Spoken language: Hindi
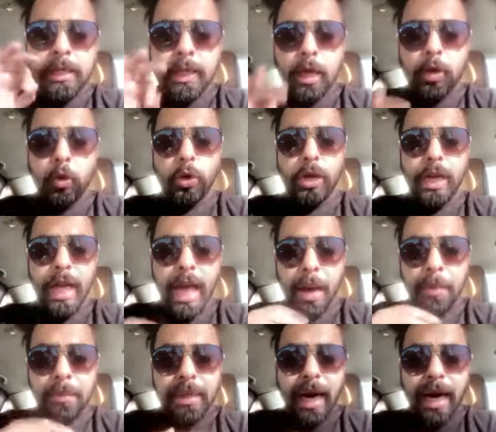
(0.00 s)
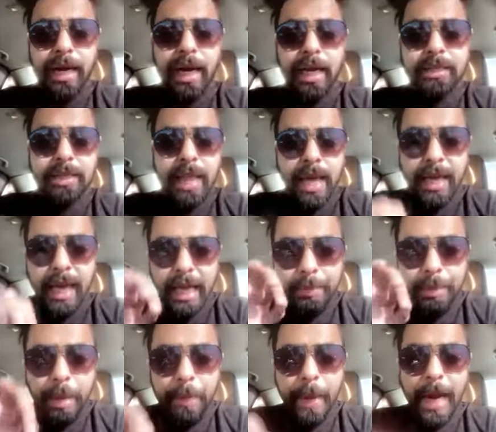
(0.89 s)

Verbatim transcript: कि खुलेआम डर लगता है कहीं पे